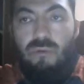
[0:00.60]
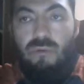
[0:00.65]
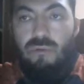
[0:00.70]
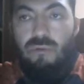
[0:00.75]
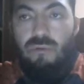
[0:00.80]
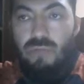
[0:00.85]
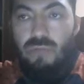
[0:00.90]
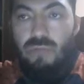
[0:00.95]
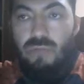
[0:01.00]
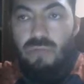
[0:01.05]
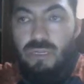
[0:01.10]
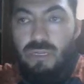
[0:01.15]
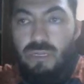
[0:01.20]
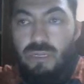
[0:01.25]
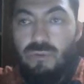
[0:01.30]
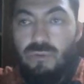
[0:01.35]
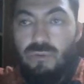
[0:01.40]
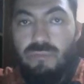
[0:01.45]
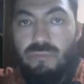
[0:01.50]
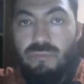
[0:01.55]
Cordial
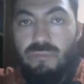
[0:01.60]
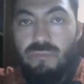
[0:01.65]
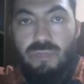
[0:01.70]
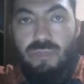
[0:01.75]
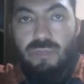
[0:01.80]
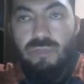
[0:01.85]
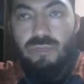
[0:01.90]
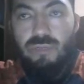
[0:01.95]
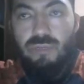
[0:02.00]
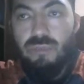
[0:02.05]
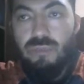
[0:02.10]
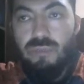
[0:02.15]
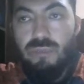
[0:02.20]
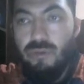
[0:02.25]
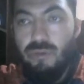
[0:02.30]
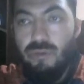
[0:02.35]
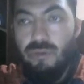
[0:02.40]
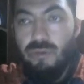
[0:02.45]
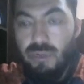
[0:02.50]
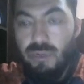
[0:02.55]
saludo, mi nombre es Fabi
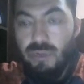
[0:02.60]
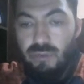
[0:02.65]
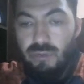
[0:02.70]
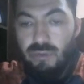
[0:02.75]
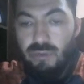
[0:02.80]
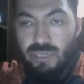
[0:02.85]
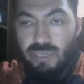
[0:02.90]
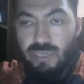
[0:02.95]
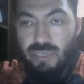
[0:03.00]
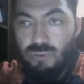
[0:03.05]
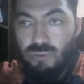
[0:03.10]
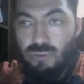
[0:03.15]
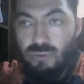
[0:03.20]
Narva Riesco,